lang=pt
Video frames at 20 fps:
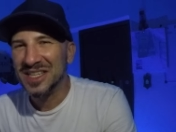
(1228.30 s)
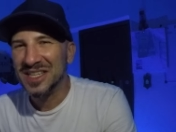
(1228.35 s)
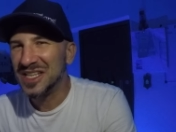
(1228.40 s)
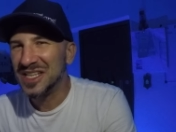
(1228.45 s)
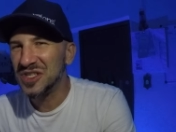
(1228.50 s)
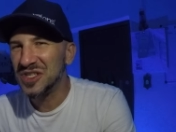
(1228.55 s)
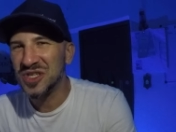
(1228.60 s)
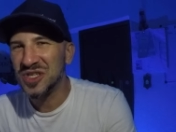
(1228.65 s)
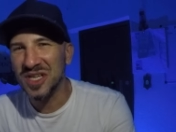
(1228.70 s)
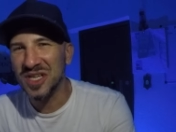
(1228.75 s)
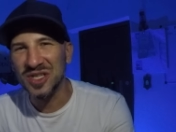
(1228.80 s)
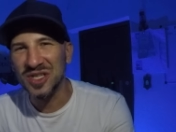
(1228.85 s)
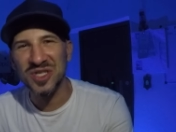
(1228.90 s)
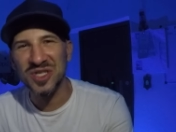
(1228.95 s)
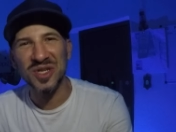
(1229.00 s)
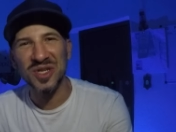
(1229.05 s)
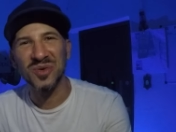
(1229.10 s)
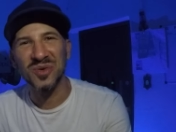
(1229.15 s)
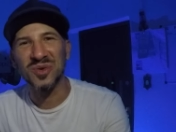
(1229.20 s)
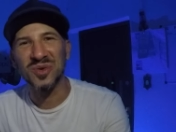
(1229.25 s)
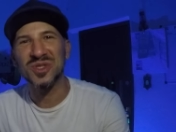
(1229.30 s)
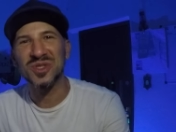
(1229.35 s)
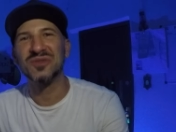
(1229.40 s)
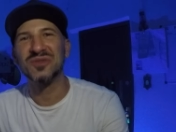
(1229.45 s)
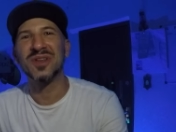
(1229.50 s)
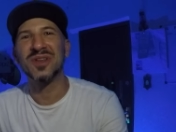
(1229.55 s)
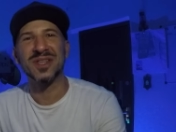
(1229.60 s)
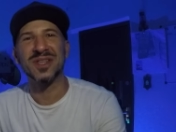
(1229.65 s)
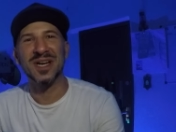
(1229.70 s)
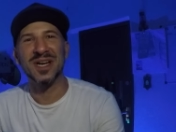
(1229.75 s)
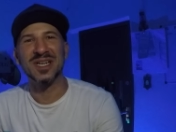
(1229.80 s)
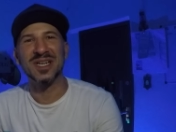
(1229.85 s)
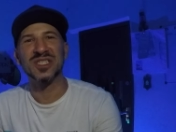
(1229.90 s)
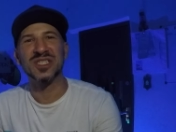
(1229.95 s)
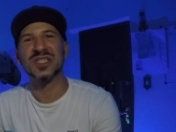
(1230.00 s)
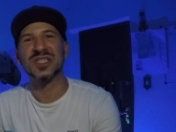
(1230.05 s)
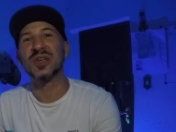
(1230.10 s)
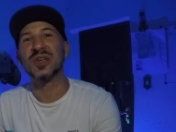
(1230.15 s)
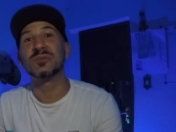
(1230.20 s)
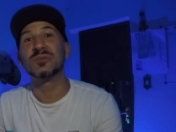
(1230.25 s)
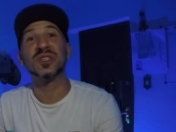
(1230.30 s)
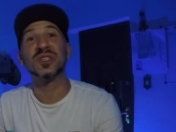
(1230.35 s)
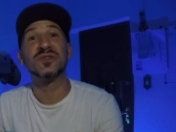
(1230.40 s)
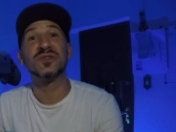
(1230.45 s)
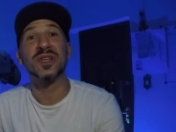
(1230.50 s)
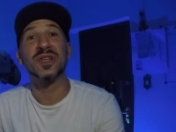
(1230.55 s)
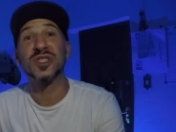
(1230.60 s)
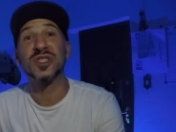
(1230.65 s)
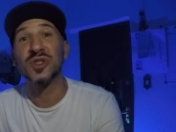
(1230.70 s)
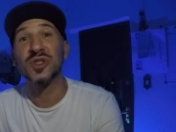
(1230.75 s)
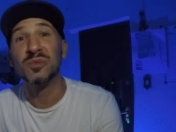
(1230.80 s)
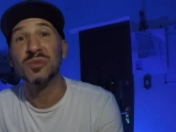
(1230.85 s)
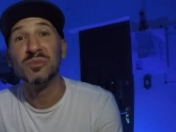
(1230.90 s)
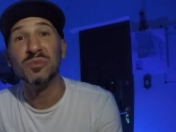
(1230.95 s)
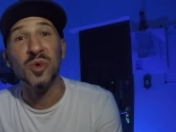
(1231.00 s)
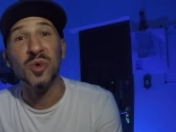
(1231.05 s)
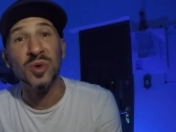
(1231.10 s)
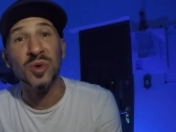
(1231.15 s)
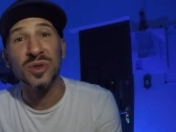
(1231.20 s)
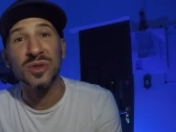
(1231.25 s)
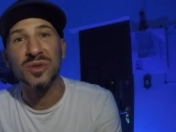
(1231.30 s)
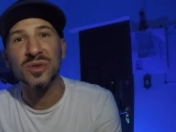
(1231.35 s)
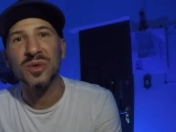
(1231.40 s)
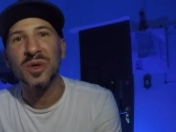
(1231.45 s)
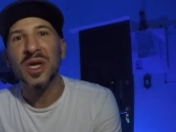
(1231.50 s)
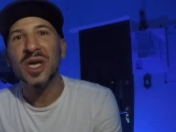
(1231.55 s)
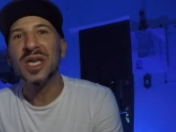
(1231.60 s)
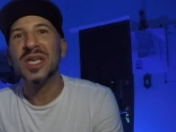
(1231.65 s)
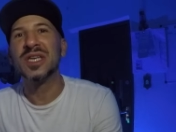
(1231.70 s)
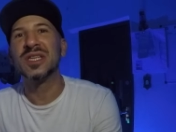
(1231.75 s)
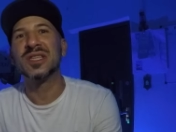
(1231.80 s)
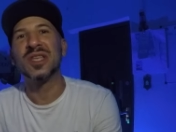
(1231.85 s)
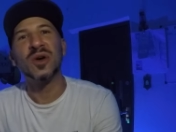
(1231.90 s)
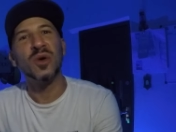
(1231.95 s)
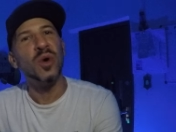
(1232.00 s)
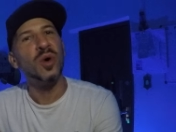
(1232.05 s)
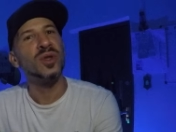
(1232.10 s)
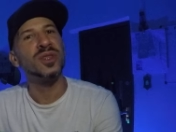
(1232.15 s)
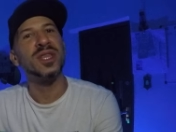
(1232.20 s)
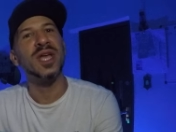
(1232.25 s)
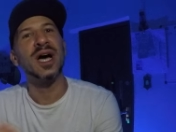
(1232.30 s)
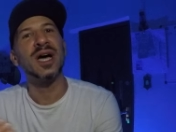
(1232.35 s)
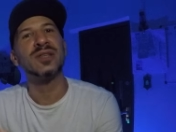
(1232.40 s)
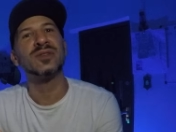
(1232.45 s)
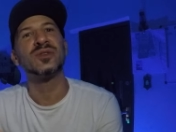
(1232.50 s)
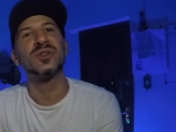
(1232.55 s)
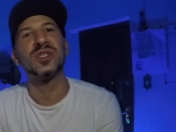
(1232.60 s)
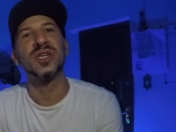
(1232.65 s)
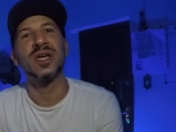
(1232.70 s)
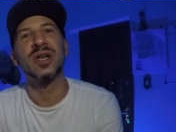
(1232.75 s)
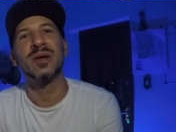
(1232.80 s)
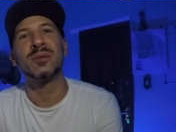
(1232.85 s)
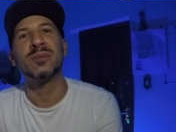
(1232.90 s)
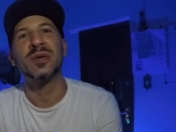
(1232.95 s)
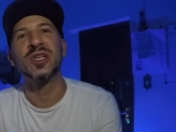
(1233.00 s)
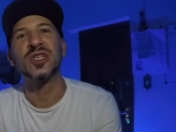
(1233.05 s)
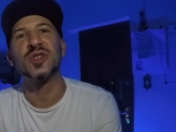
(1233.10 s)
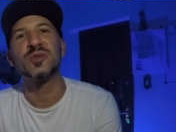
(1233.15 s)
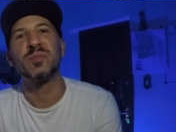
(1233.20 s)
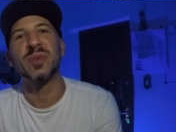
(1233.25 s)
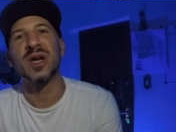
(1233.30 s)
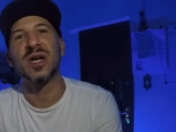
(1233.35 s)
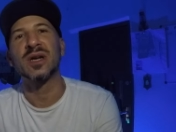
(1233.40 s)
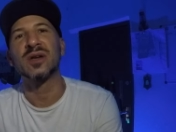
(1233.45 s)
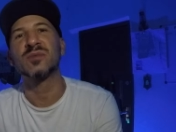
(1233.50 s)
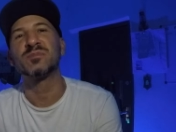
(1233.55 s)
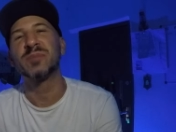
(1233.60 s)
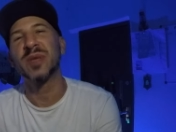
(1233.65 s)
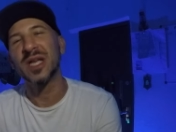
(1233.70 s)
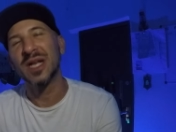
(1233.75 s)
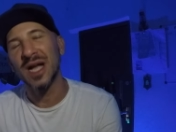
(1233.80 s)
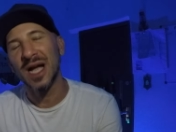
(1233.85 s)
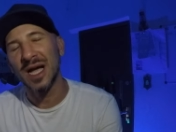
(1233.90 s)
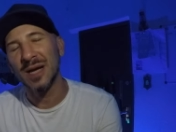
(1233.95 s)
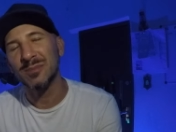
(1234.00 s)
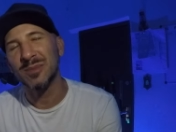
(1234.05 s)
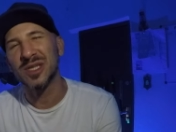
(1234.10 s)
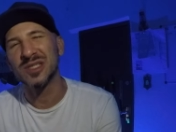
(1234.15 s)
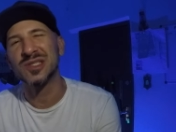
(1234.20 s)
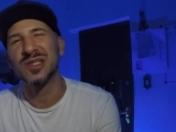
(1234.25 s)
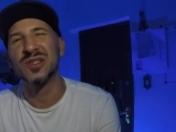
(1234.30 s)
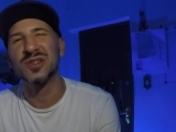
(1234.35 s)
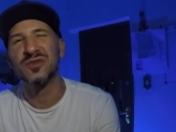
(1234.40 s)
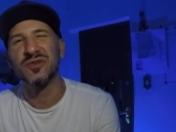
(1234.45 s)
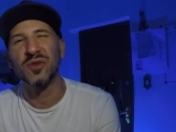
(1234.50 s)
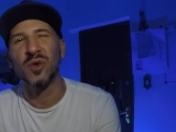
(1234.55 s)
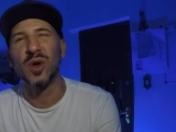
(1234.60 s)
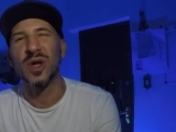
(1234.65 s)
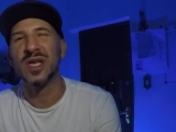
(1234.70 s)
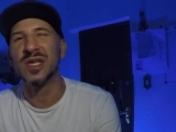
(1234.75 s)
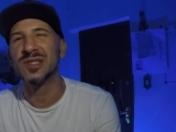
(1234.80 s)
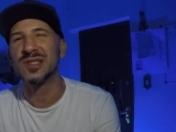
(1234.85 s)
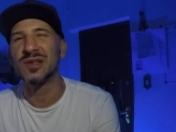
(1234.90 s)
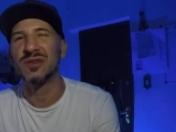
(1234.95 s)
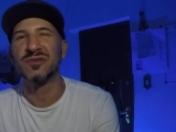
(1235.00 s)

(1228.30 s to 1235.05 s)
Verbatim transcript: desde que ele chegou de verdade, tenho me divertido muito e tenho rodado diariamente para pegar bastante fluência.